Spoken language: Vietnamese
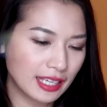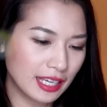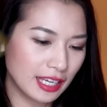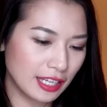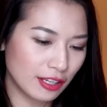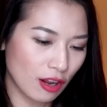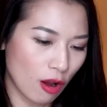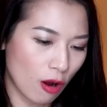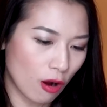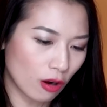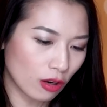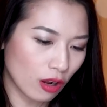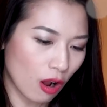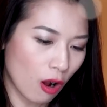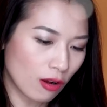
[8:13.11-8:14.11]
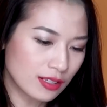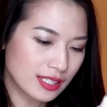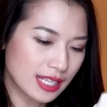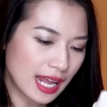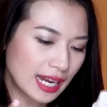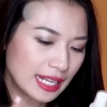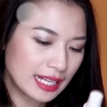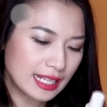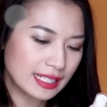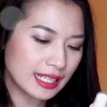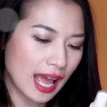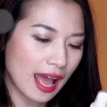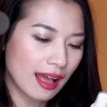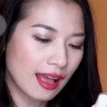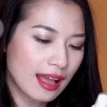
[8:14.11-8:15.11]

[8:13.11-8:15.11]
thì nó có salicylic